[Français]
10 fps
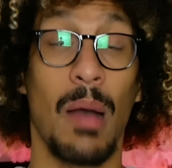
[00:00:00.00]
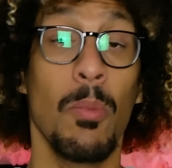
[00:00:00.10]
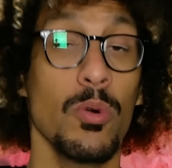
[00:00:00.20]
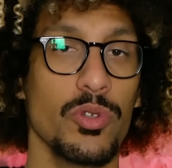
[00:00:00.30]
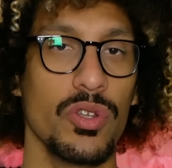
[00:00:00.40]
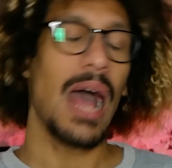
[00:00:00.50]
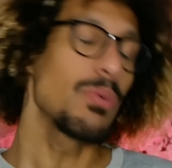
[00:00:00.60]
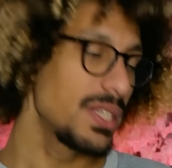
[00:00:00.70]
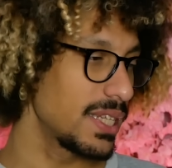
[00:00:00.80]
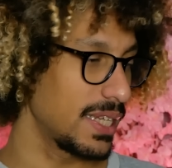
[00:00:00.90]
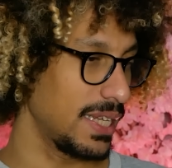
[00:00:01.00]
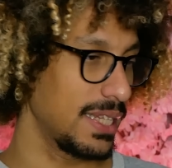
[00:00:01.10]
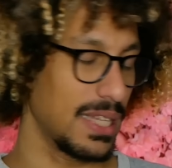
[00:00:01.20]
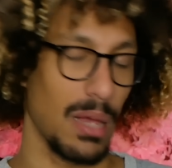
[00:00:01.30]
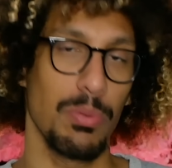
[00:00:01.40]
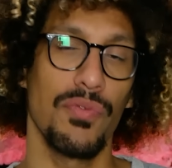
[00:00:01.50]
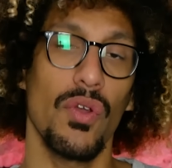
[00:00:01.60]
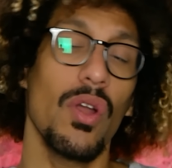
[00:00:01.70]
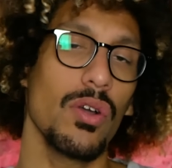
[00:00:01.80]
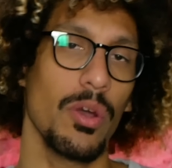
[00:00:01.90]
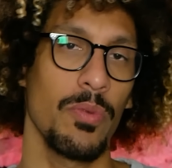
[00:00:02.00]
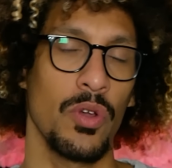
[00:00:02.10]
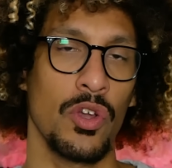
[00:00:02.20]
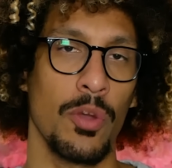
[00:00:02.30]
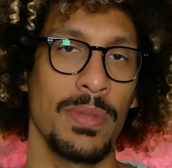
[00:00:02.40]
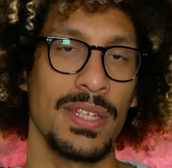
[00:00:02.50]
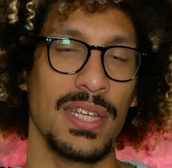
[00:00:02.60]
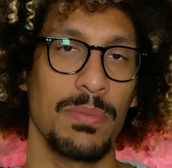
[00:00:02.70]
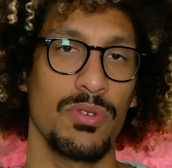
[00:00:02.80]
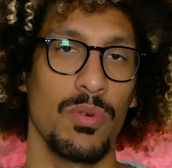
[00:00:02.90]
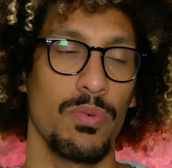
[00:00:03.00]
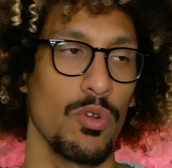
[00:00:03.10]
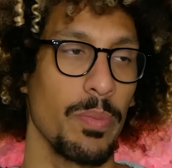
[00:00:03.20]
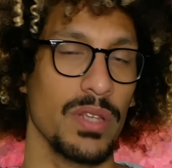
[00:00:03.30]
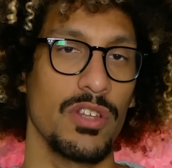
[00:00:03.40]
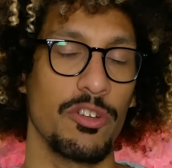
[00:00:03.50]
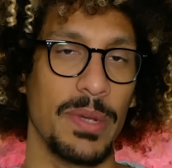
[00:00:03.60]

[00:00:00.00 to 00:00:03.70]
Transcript: Un monstre Ah oui, c'est un peu violent comme, euh, comme description pour le personnage